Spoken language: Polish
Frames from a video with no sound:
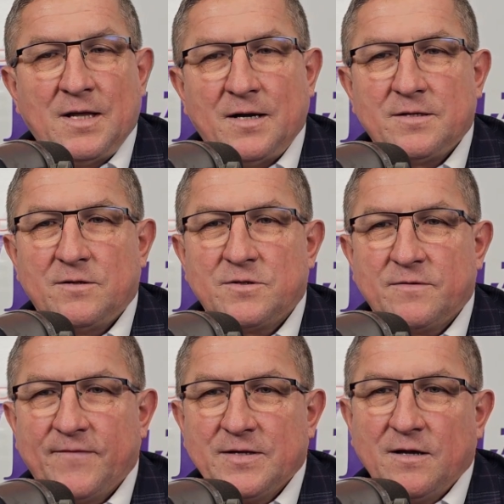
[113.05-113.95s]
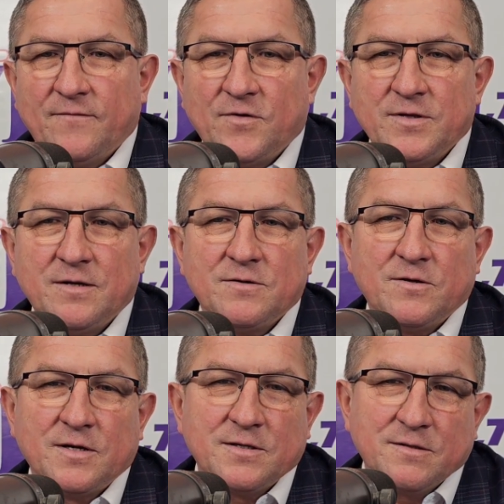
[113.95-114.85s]
Tak, no, kwestia wody to
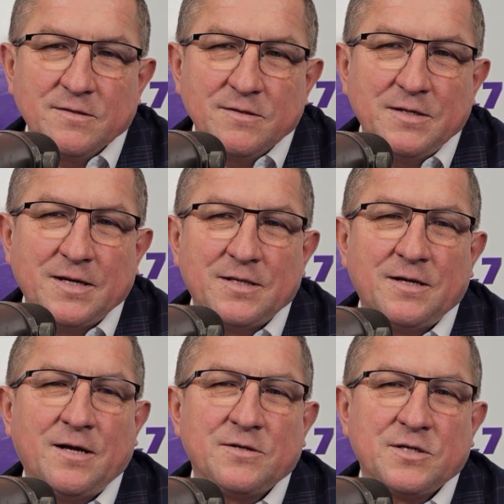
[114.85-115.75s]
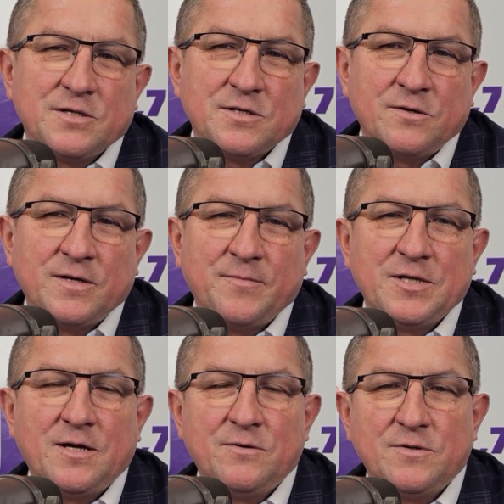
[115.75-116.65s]
jest jedna strona
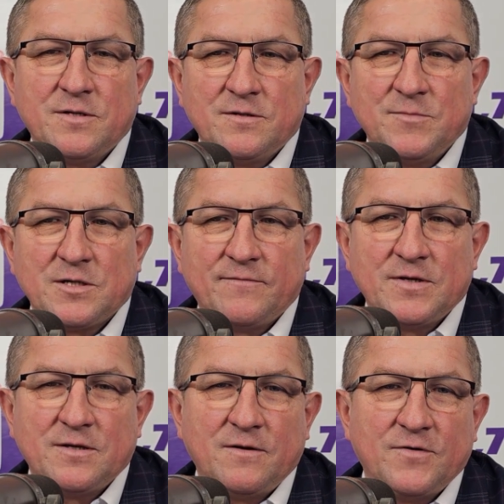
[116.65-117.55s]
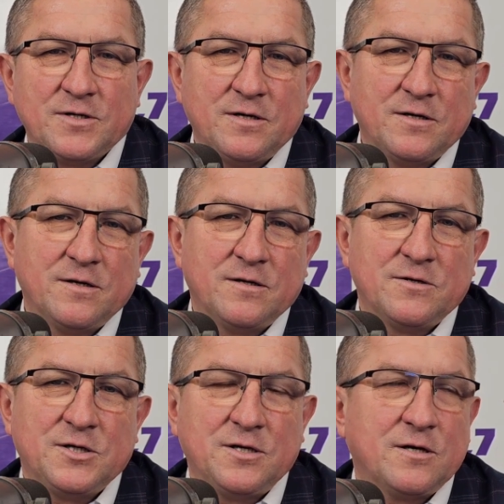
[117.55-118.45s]
medalu, natomiast kwestia właśnie e,
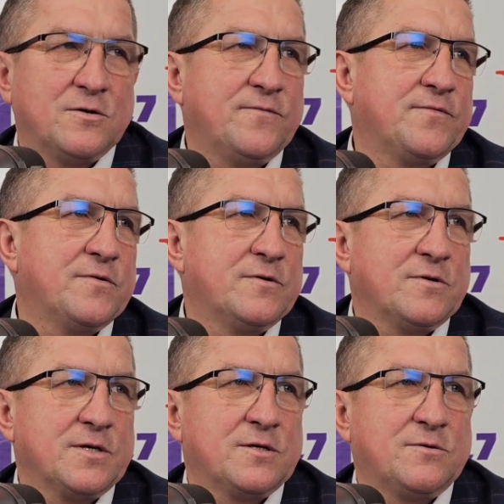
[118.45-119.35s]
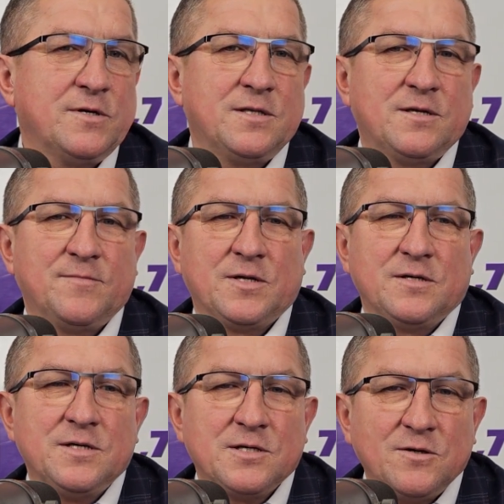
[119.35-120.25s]
ścieków to jest drugi
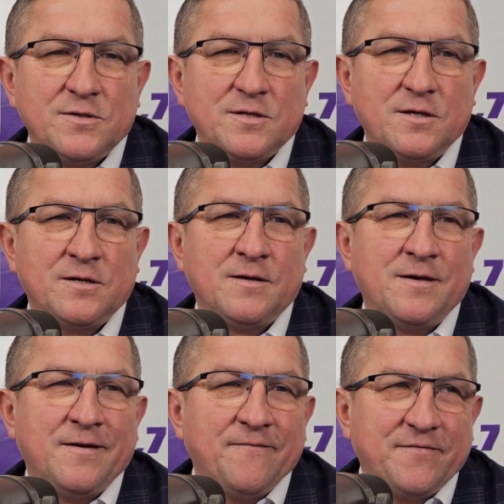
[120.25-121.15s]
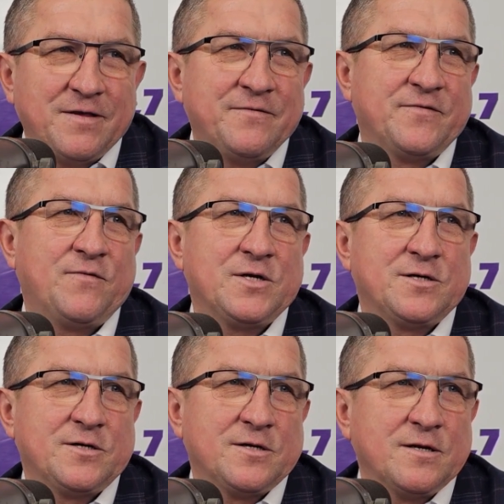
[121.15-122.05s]
temat istotny,
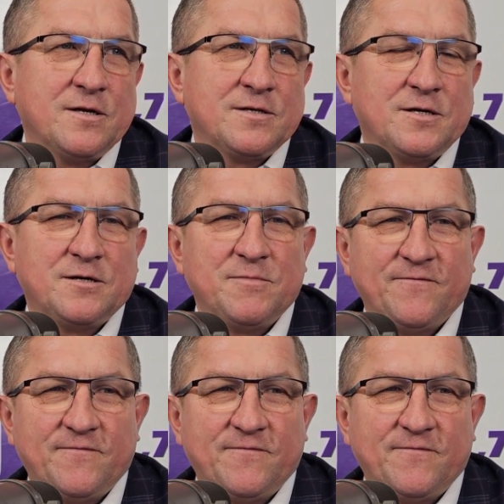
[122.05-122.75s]
zwłaszcza, że jesteśmy